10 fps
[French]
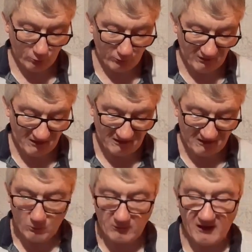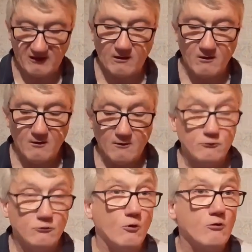le 7 et le 4.
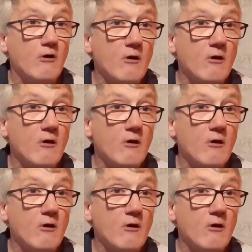Donc